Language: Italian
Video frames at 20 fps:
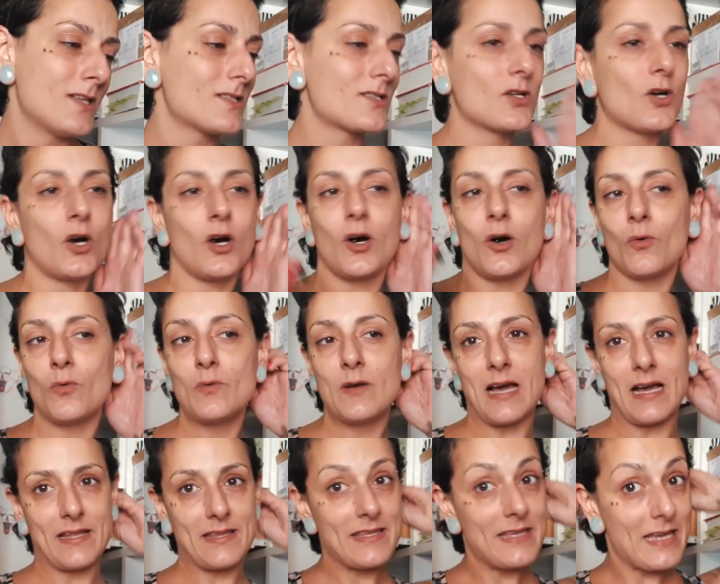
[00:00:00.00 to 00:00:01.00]
So un
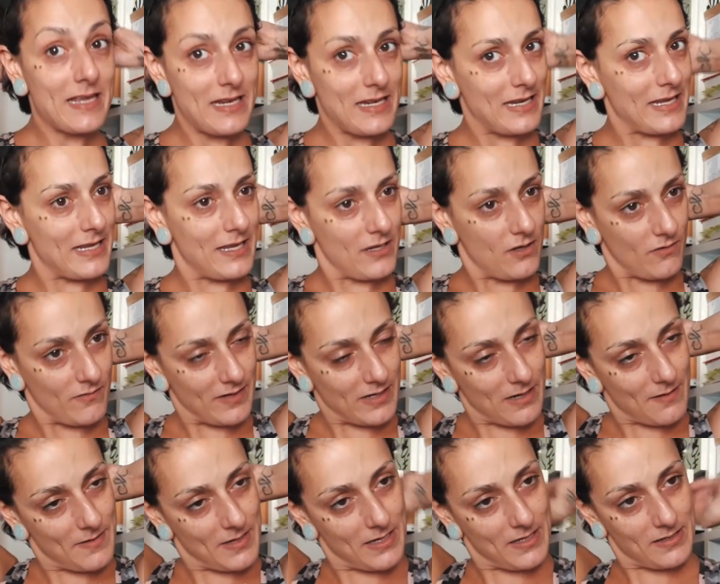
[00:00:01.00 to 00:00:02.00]
agnellino,
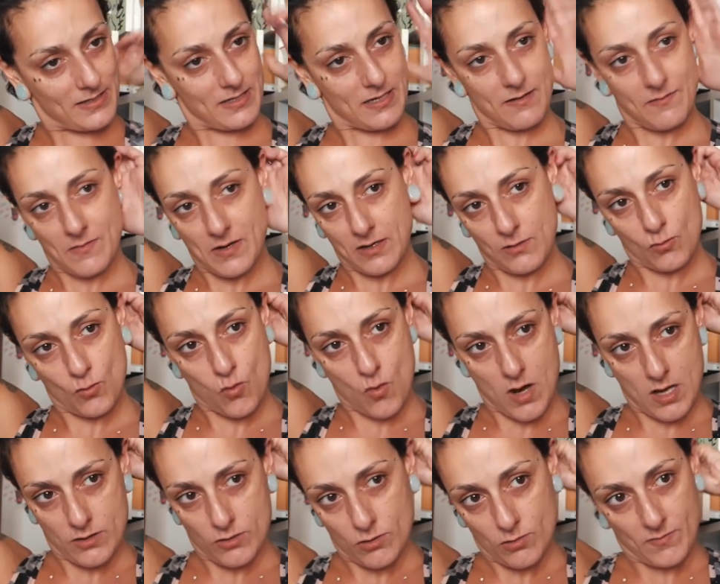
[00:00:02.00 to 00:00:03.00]
veramente, ma
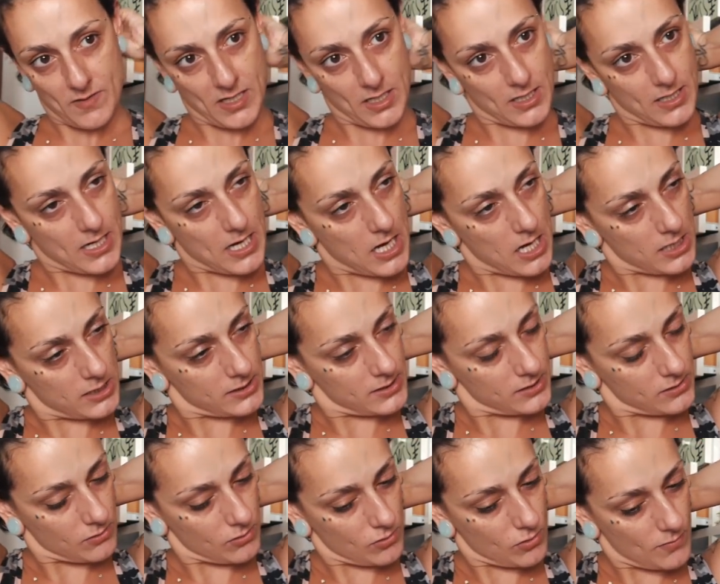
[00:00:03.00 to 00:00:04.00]
quando mi
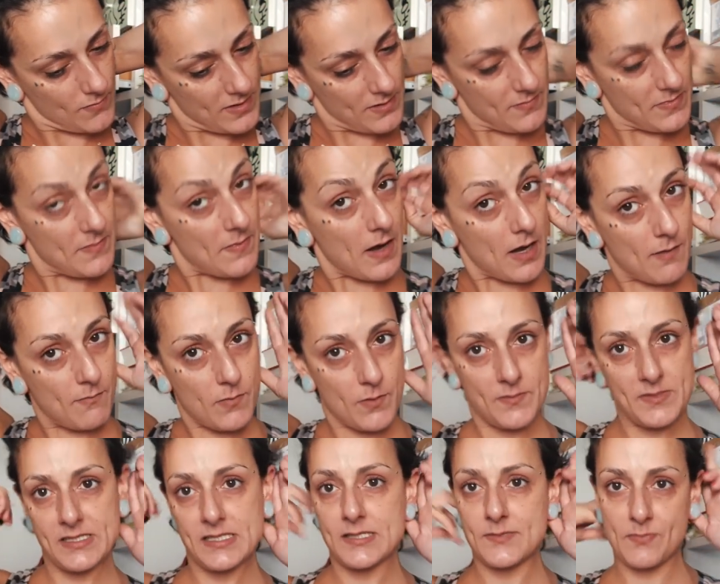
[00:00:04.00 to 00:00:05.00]
incazzo, come il mio babbo,
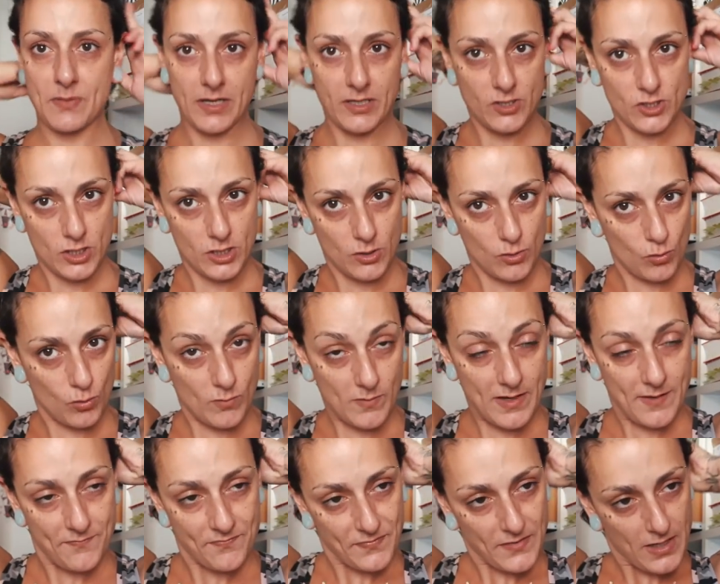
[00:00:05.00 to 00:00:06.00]
mi si spenge il
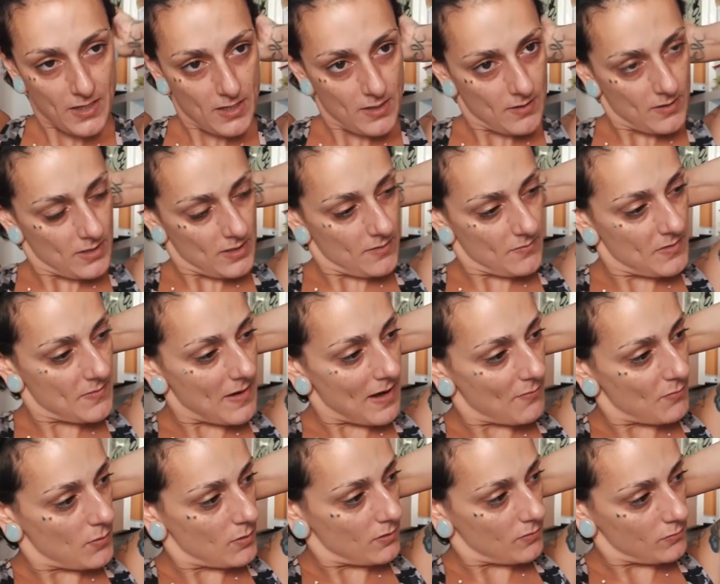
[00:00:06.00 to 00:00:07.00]
lume. Il mio
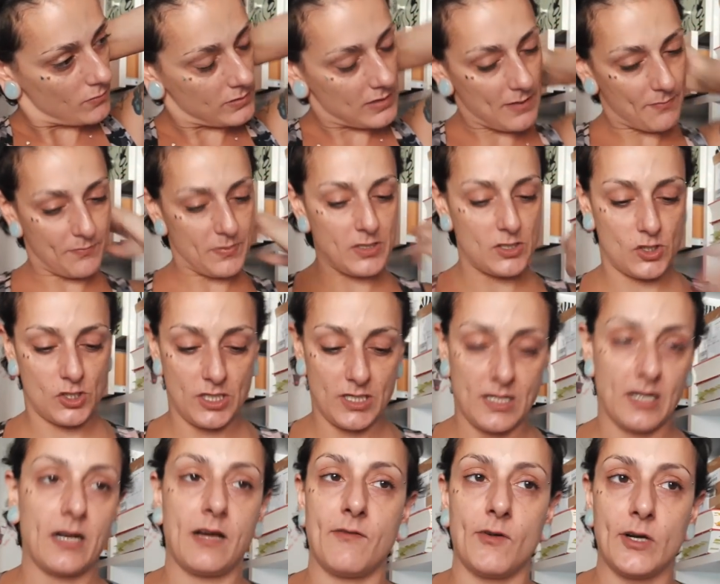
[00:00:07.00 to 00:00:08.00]
babbo da
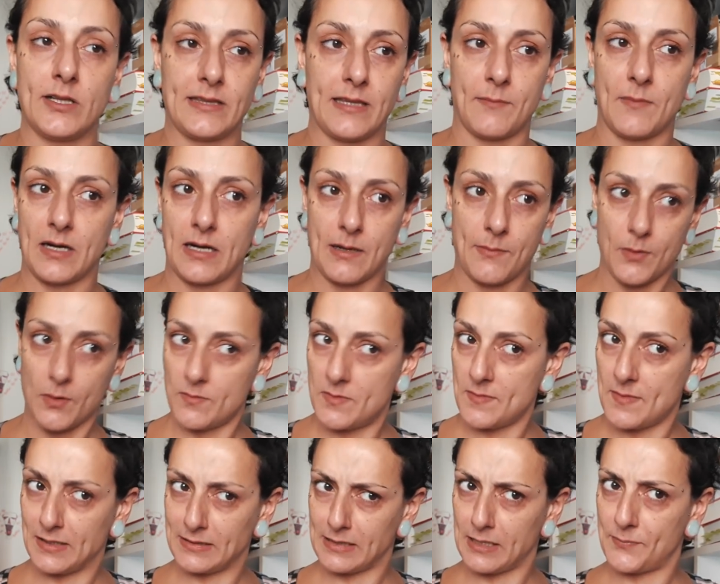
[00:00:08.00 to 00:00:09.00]
piccina una volta manca poi mi
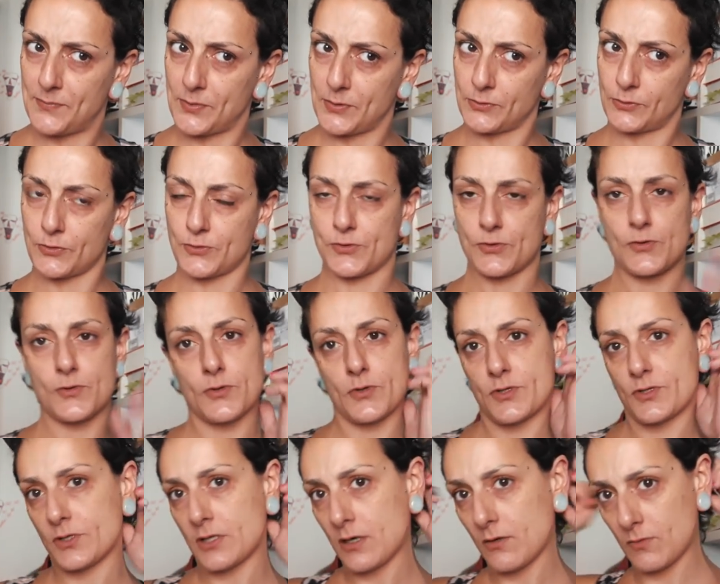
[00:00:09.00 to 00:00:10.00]
manda al pronto
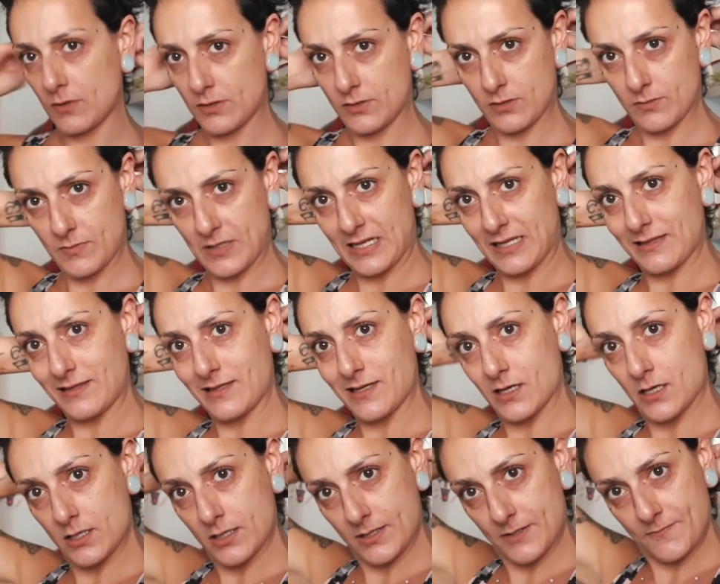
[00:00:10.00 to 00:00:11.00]
soccorso da quante me l'ha
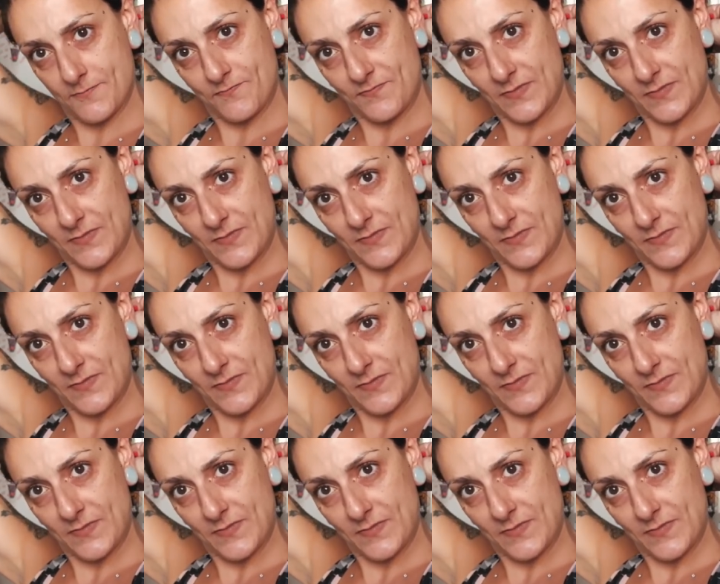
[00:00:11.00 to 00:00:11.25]
date.